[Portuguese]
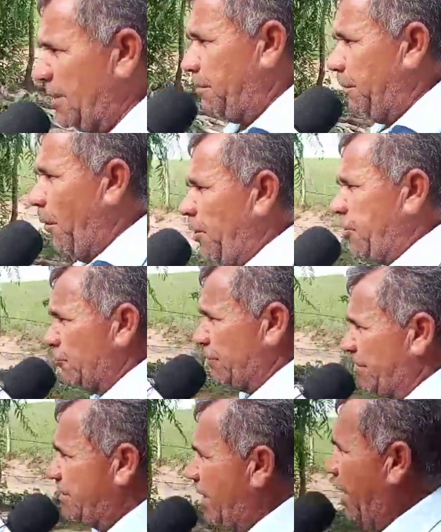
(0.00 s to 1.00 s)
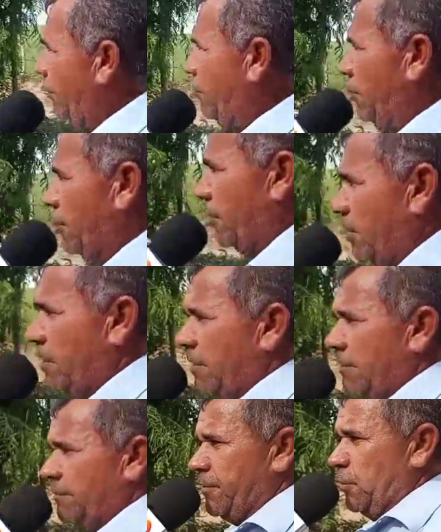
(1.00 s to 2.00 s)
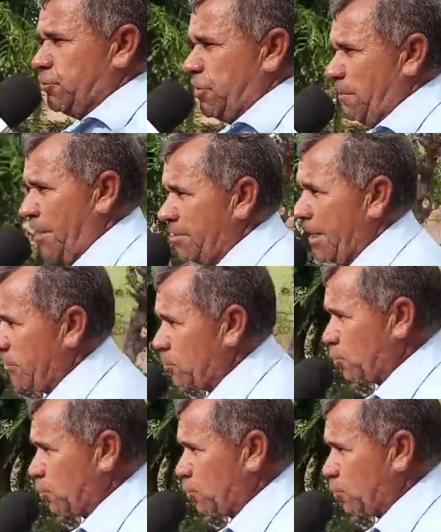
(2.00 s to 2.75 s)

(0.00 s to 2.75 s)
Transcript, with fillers: as portas do céu. Deus tem mandado